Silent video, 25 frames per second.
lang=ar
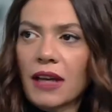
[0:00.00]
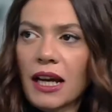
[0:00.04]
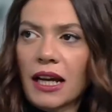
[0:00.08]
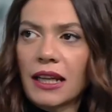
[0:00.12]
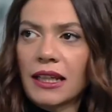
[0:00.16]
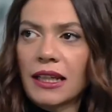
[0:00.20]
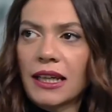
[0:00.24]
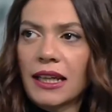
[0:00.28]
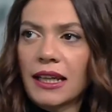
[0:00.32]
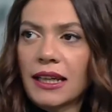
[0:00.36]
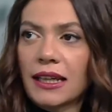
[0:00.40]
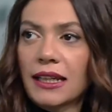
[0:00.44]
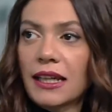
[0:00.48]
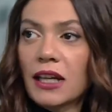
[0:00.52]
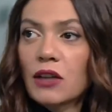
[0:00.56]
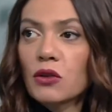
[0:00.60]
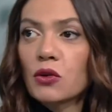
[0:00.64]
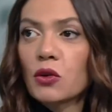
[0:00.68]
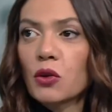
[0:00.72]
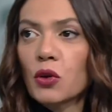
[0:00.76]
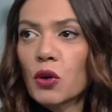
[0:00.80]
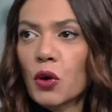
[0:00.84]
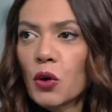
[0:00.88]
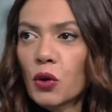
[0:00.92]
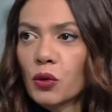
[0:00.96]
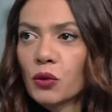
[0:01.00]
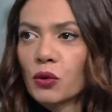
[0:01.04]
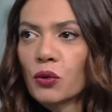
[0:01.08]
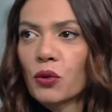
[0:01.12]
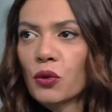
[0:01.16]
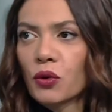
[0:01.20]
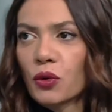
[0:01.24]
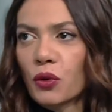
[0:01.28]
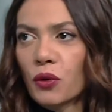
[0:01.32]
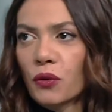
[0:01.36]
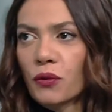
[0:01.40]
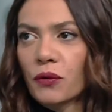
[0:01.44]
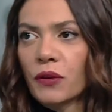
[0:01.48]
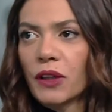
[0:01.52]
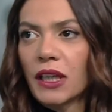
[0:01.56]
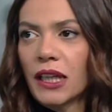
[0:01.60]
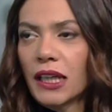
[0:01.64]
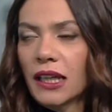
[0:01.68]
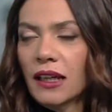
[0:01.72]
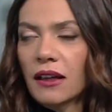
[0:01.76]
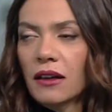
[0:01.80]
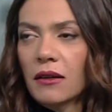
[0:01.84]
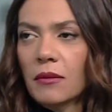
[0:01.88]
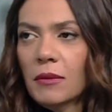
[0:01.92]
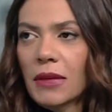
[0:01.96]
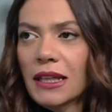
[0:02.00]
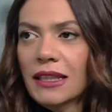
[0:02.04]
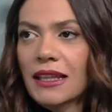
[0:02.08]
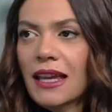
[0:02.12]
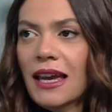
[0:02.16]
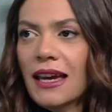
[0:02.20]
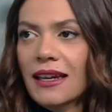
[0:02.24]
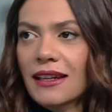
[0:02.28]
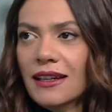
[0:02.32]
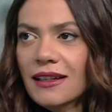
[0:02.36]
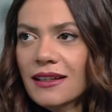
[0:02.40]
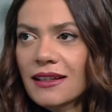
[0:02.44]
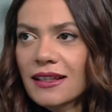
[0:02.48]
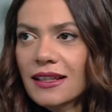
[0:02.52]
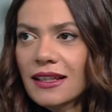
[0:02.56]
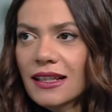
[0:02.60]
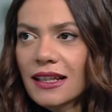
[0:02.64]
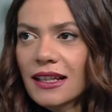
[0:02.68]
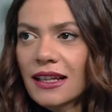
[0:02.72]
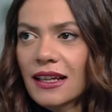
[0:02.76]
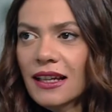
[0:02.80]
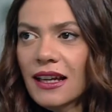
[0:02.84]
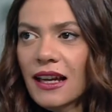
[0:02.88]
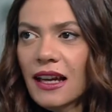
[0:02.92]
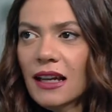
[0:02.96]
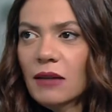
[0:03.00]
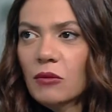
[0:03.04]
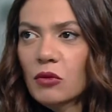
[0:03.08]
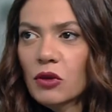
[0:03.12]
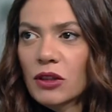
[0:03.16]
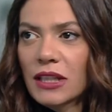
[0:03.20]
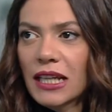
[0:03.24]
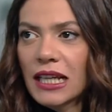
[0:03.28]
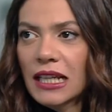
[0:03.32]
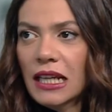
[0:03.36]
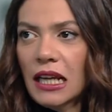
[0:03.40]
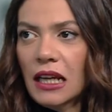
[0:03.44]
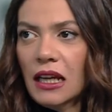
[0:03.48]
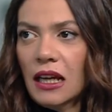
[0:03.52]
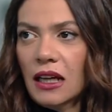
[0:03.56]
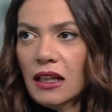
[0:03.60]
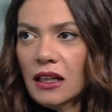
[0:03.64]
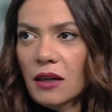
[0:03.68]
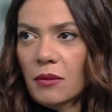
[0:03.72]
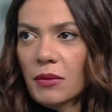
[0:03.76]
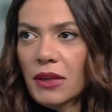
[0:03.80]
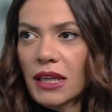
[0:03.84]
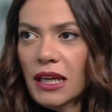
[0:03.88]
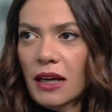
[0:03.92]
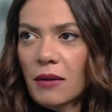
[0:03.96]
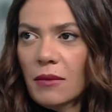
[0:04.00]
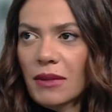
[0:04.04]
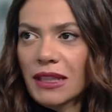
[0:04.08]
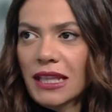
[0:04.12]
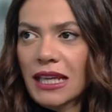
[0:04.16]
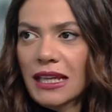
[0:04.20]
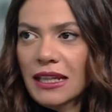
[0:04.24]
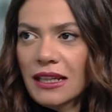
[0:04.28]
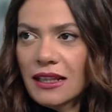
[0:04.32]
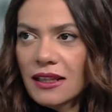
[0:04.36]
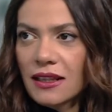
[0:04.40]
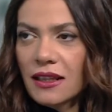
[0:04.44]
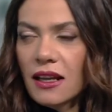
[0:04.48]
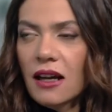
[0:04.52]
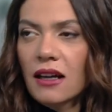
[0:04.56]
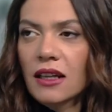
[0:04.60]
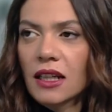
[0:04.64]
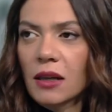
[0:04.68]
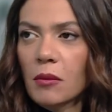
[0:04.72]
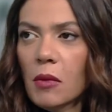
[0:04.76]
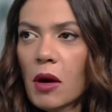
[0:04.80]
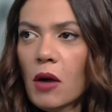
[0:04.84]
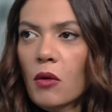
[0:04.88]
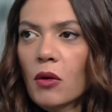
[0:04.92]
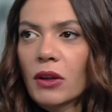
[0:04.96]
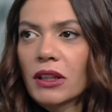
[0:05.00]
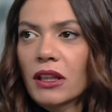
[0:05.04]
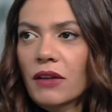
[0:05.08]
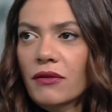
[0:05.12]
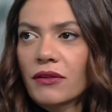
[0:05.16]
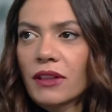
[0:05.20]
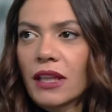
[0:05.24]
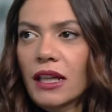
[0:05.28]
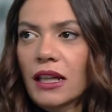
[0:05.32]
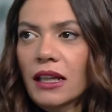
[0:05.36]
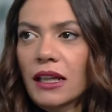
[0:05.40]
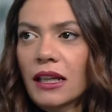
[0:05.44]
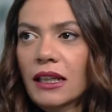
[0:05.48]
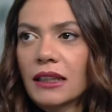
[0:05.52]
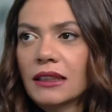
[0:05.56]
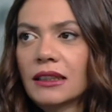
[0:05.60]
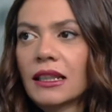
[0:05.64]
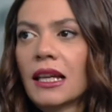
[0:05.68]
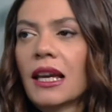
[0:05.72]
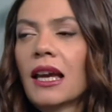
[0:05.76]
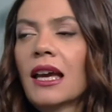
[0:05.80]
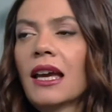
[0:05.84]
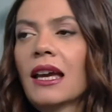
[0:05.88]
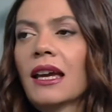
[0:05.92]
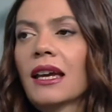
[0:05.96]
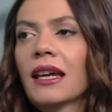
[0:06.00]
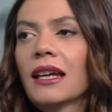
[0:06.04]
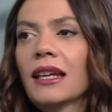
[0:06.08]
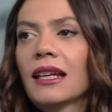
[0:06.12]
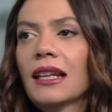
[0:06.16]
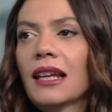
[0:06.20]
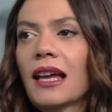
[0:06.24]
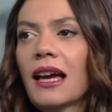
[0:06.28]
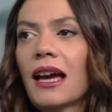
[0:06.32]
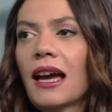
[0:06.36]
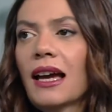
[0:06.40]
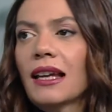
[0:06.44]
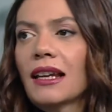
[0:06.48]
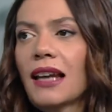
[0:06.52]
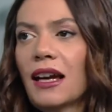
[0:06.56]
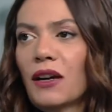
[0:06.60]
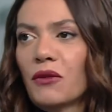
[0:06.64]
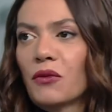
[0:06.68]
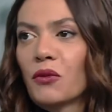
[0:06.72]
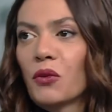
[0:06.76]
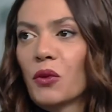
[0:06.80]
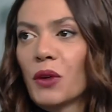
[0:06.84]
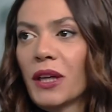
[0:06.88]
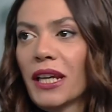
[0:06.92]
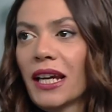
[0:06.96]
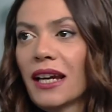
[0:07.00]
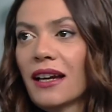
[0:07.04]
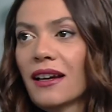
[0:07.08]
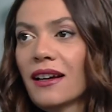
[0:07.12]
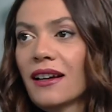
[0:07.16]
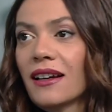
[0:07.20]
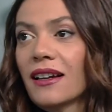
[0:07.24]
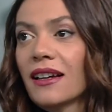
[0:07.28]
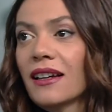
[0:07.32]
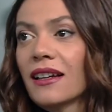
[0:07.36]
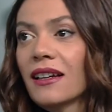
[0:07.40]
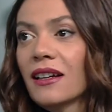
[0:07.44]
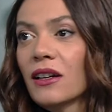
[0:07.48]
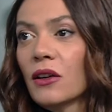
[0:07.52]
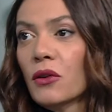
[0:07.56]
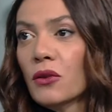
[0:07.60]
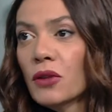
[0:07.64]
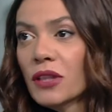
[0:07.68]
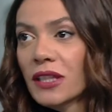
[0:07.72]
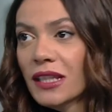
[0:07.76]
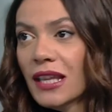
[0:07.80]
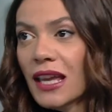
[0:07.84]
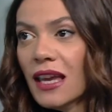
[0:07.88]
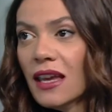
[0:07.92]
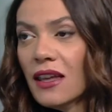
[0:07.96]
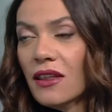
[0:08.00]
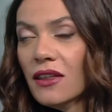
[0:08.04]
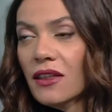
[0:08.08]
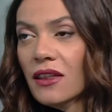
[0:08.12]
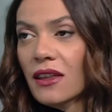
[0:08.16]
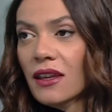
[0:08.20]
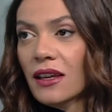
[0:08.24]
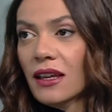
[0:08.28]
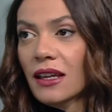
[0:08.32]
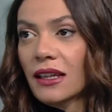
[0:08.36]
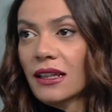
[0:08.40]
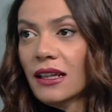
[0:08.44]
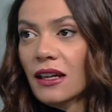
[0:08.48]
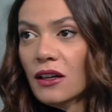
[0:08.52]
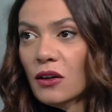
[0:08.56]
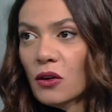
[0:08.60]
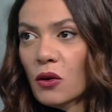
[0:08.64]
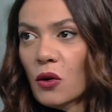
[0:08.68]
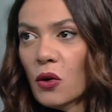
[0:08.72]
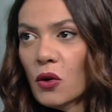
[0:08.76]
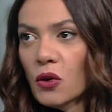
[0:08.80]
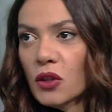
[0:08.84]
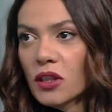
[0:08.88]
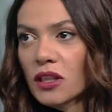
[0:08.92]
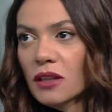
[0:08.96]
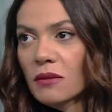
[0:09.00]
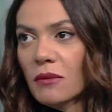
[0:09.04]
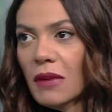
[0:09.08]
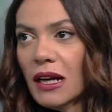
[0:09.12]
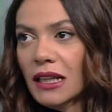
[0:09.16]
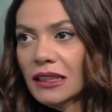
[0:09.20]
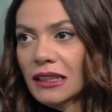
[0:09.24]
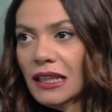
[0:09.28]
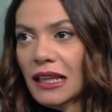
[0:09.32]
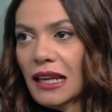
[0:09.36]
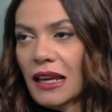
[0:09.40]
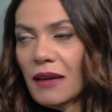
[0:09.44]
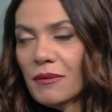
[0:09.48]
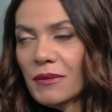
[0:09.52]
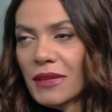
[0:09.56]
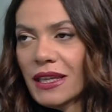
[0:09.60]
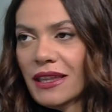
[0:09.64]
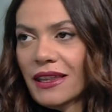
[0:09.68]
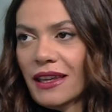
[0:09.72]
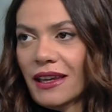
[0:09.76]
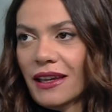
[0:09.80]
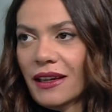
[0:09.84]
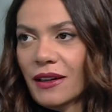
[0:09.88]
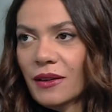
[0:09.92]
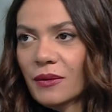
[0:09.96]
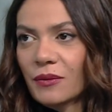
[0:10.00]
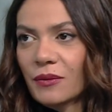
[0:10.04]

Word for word: يعني يندر حدوثه في مدارس البلدان العربية مدارس صارمة وتفتقد إلى العفوية أستاذ يرقص مع تلاميذه